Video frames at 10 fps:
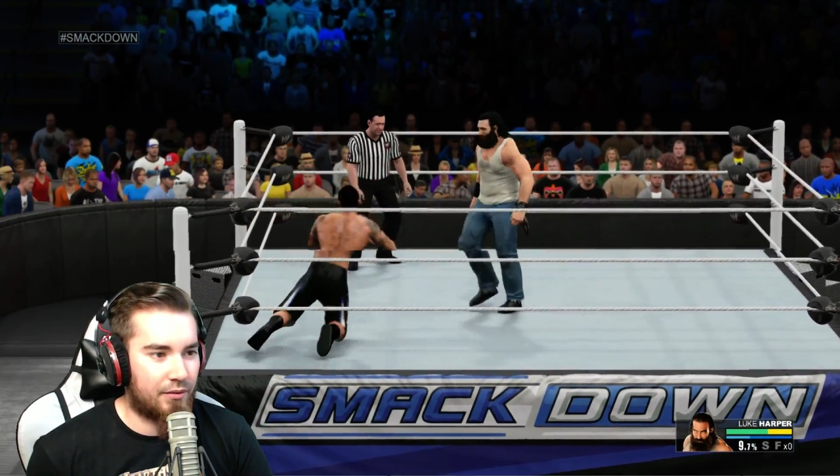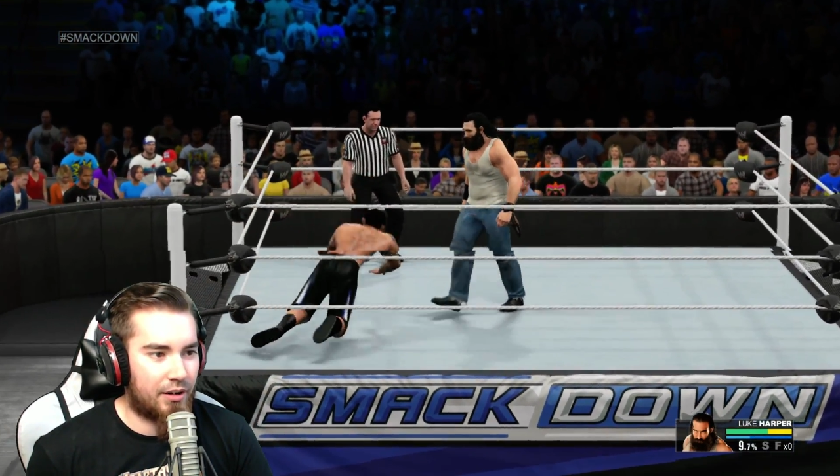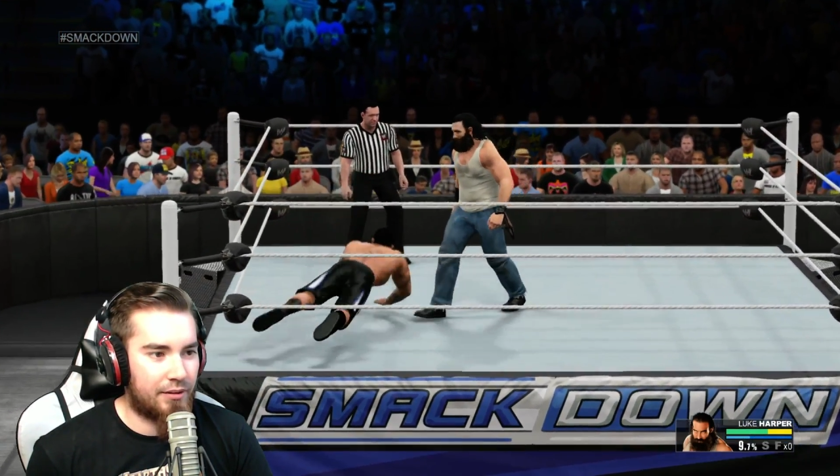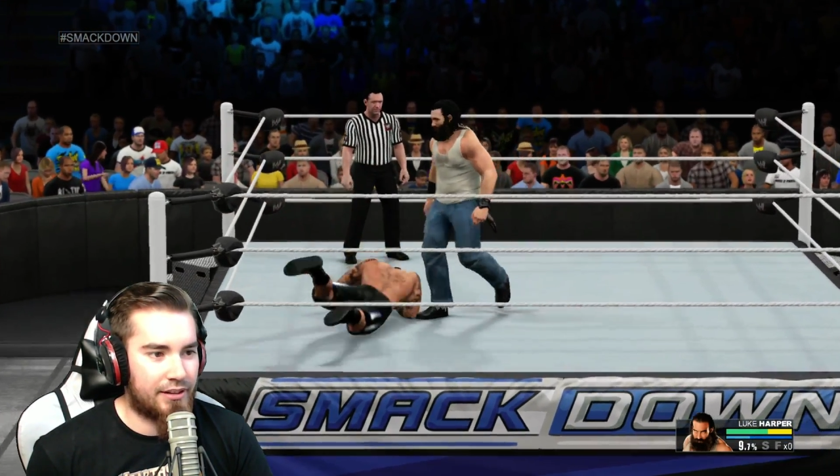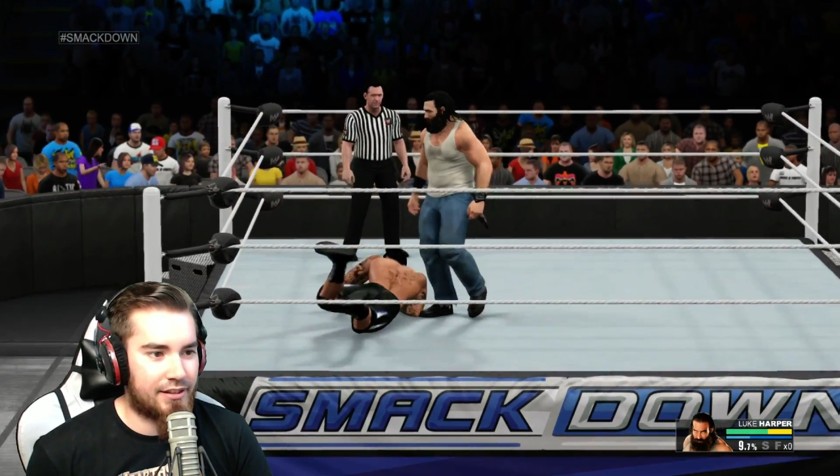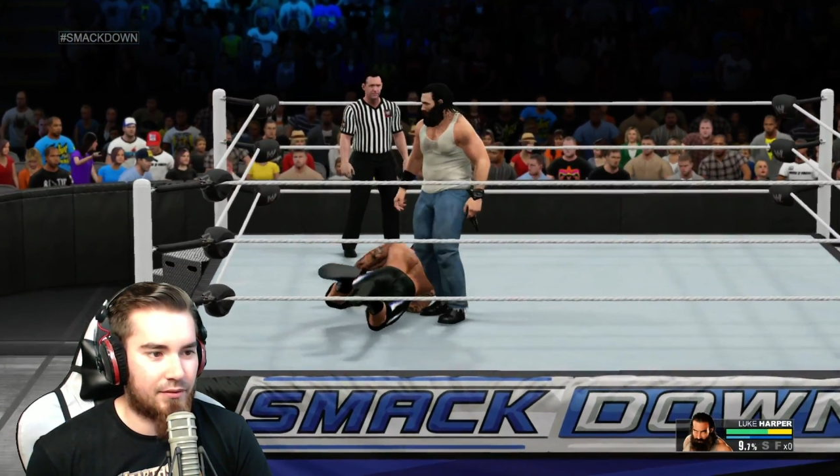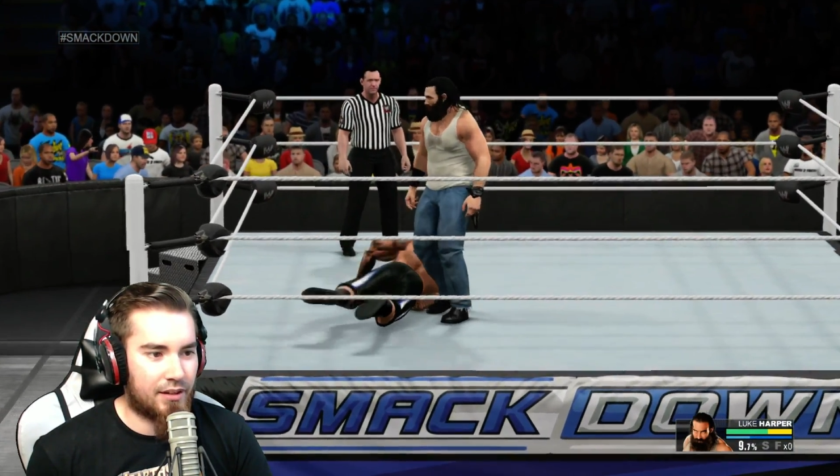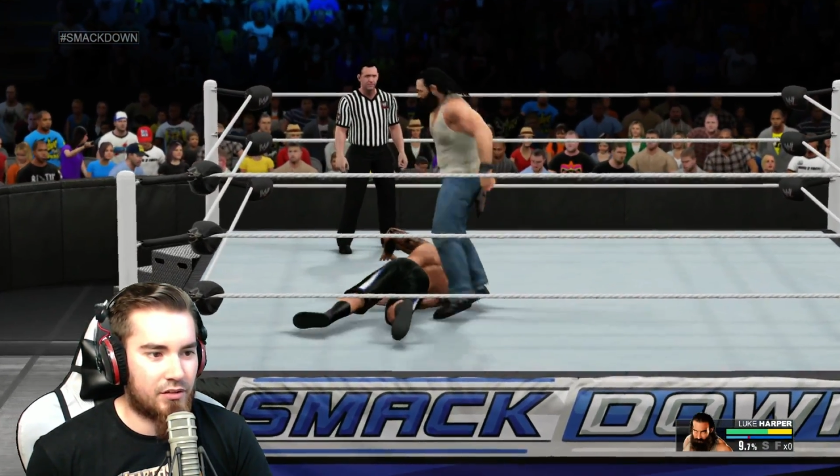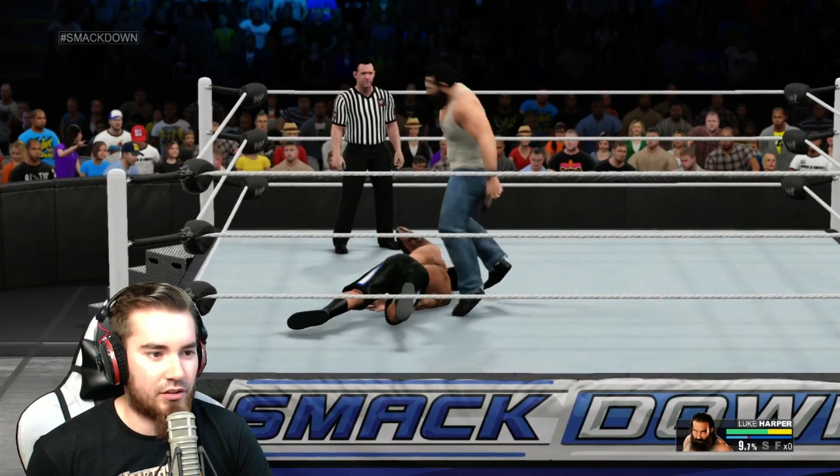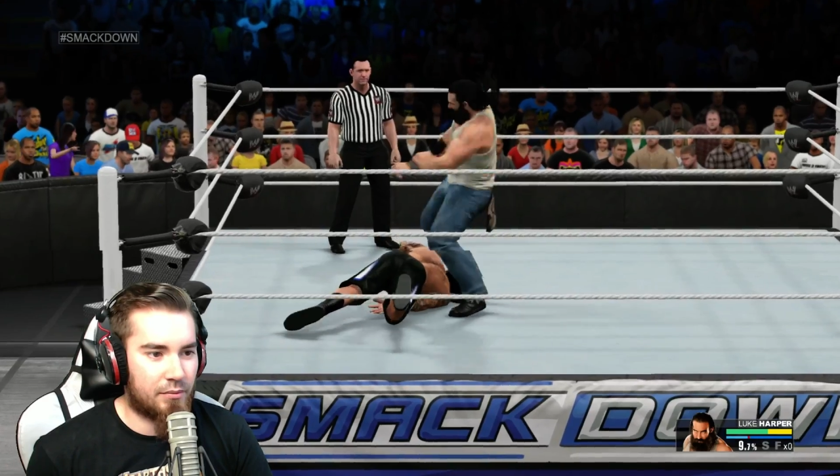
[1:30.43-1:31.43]
weil, wie gesagt, wir
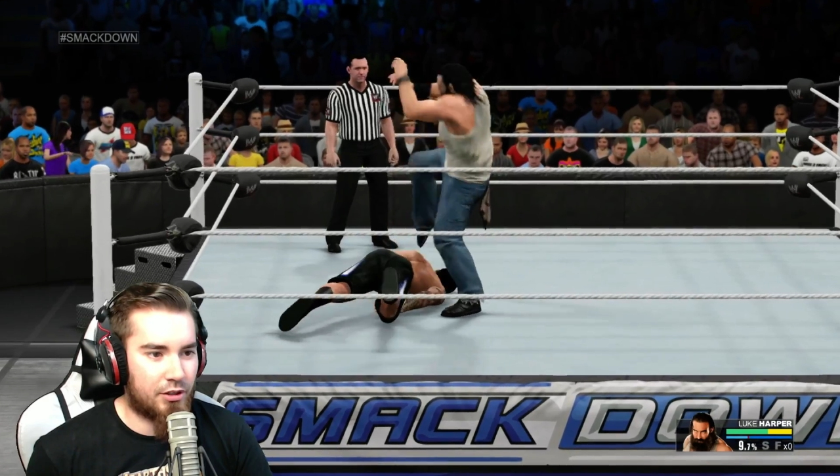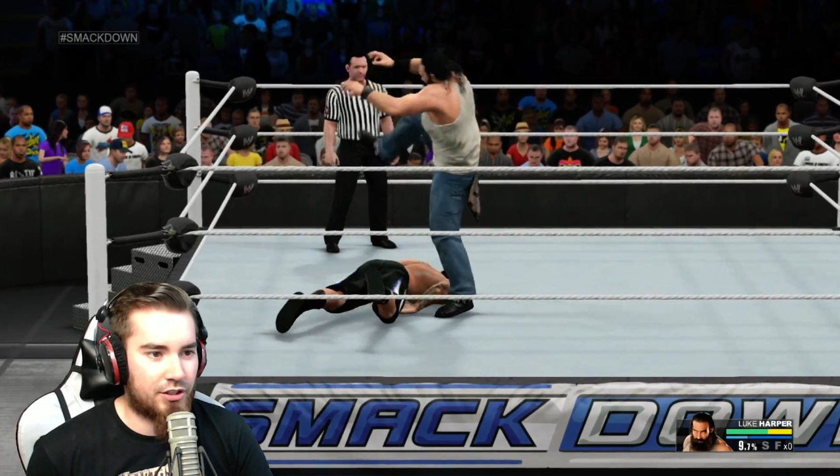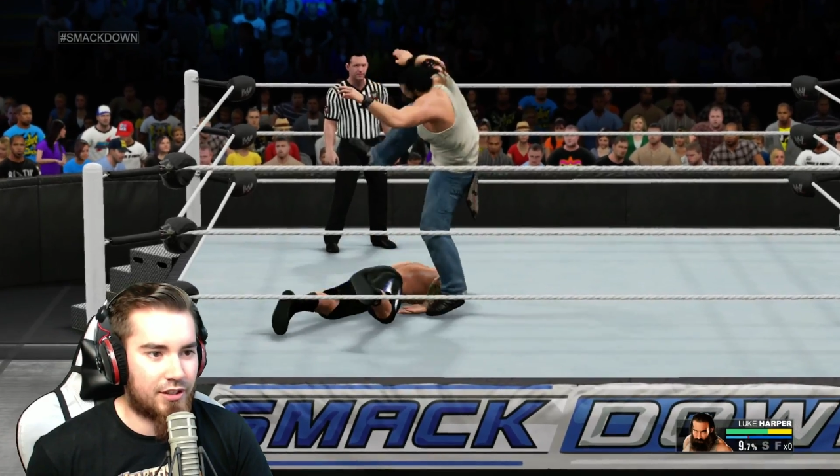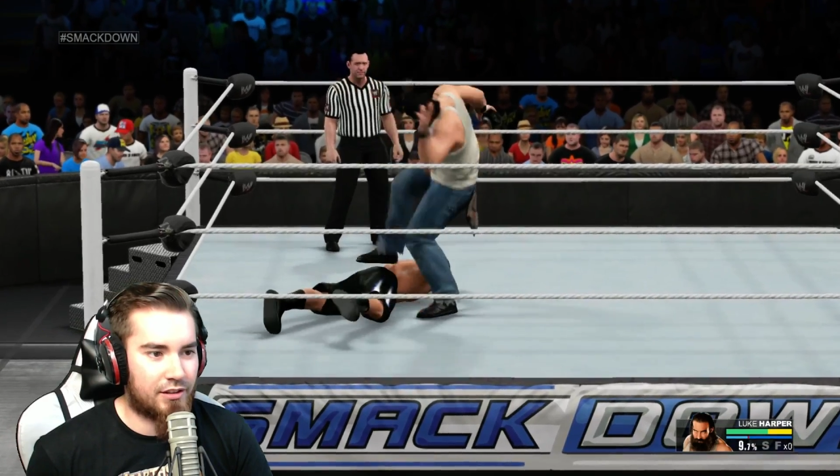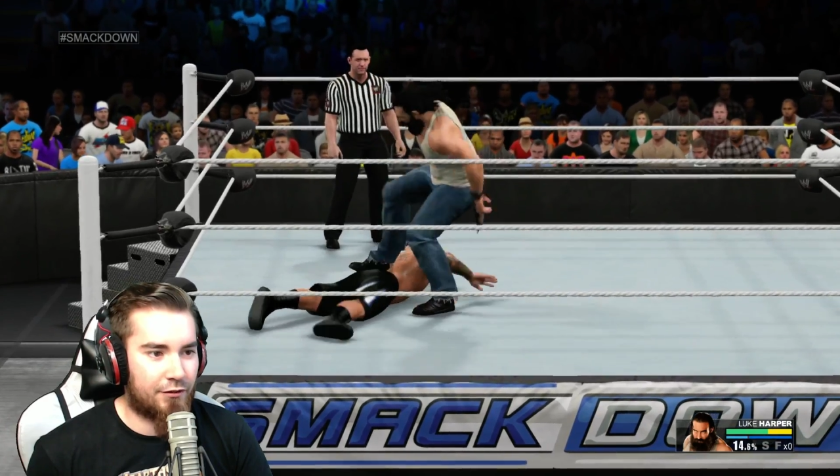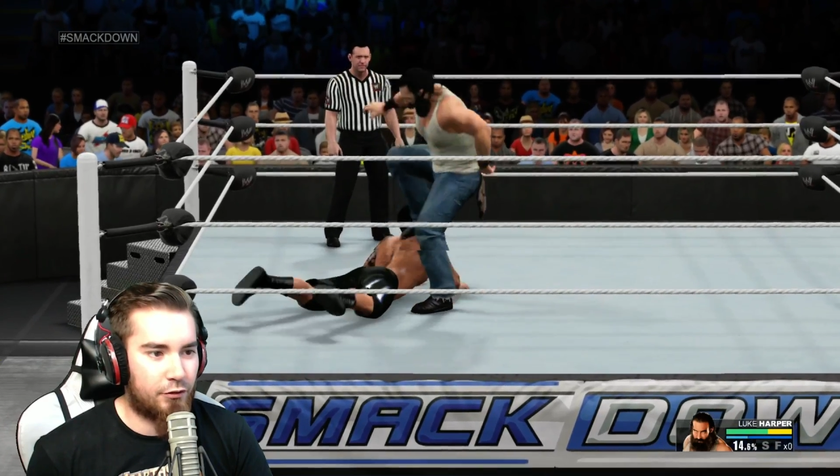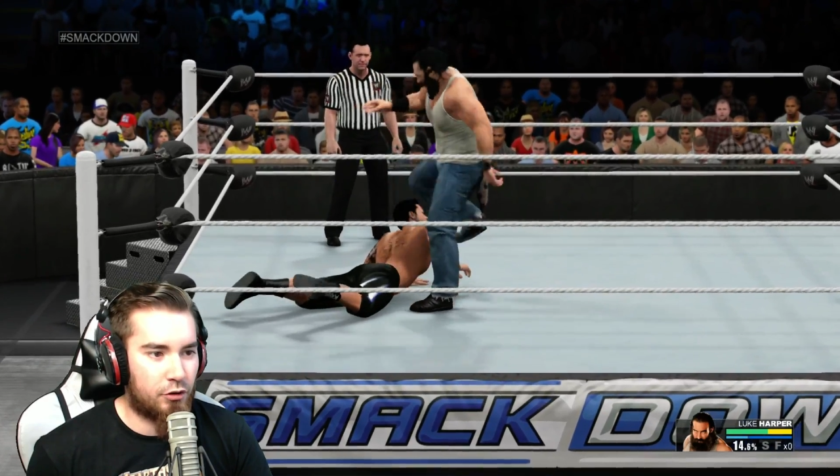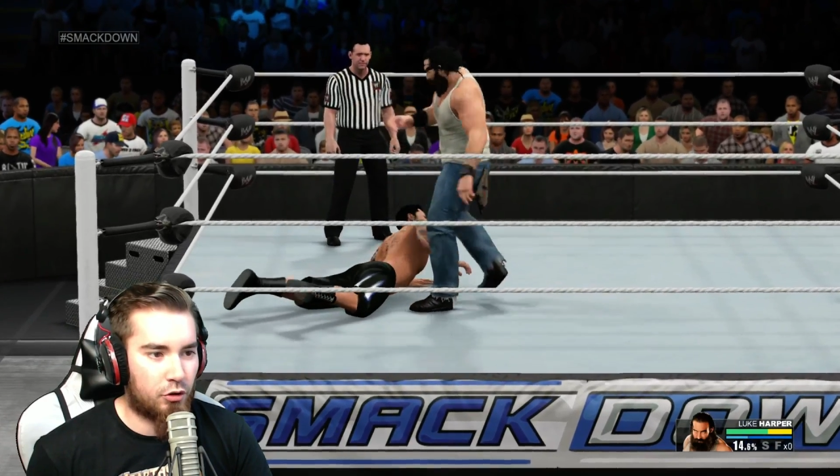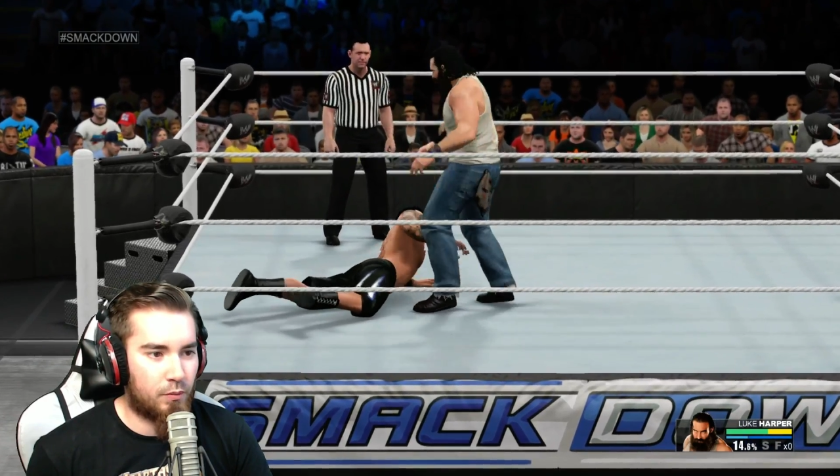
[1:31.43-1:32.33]
hatten solche Matches jetzt gefühlt noch